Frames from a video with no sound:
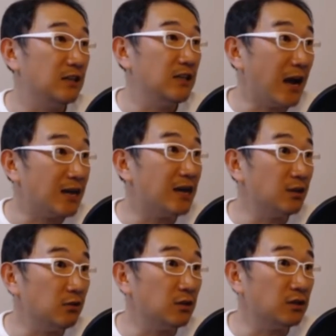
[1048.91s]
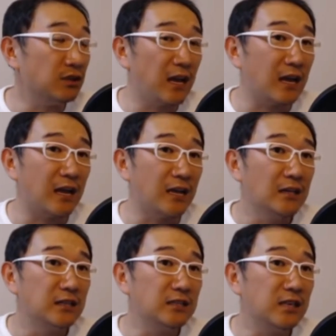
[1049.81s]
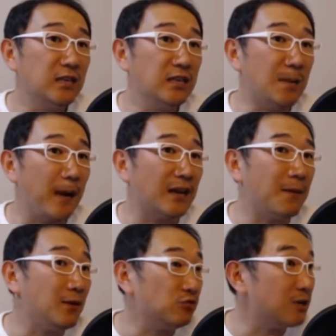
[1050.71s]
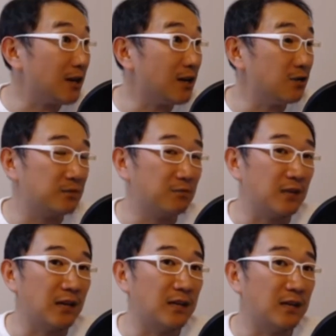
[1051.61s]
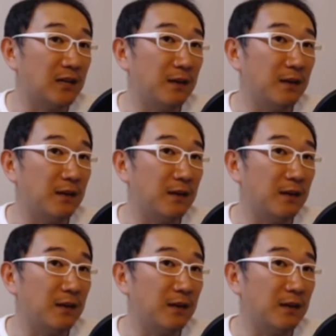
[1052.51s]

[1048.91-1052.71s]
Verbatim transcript: 이 한 칸을 뛰었을 때 흙이 그냥 받아만 주면 상관이 없습니다.